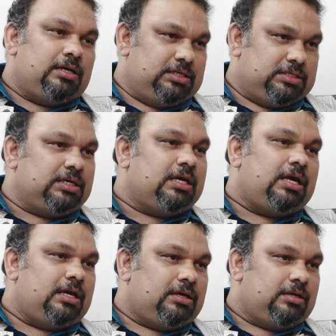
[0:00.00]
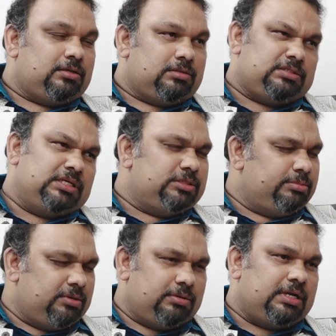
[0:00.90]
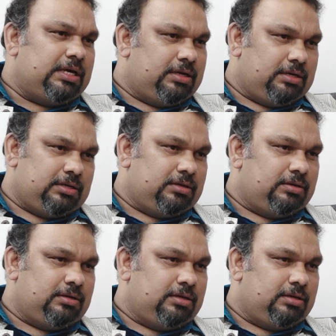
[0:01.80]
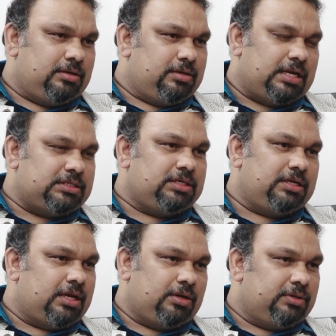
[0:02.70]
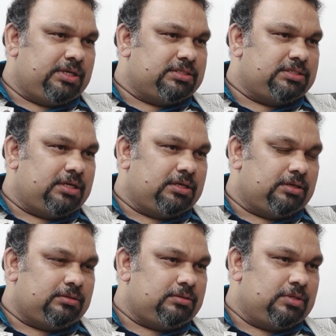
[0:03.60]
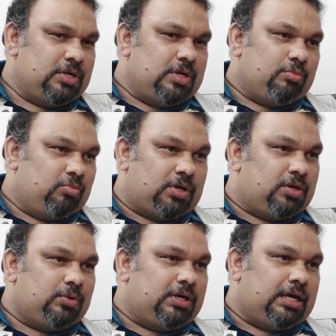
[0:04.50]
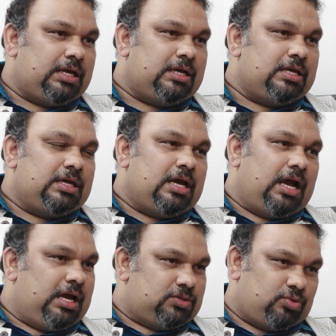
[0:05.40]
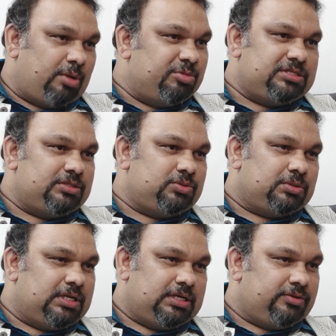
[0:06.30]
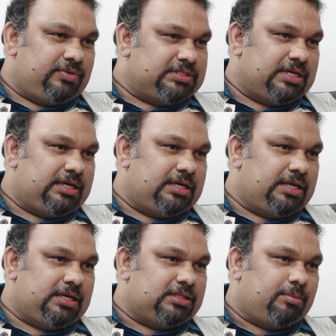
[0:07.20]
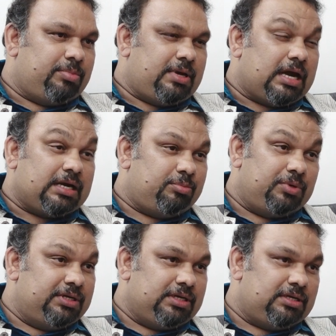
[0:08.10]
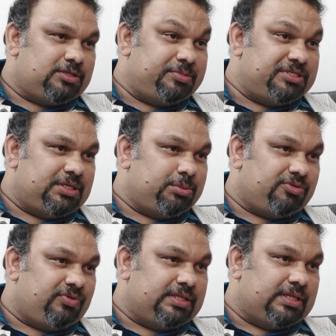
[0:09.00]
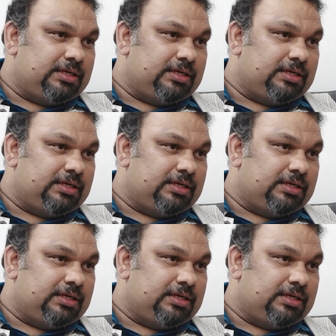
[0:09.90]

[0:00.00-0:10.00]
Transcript: నిజంగా సెన్సిబుల్ ఉన్న రాజకీయ నాయకుడు కేసీఆర్ గారు మొన్న కూడా ఆ స్వామీజీని చూడడానికి వైజాగ్ వెళ్ళారే తప్ప అక్కడ పొలిటికల్ స్పీచ్ ఏమీ ఇవ్వలేదు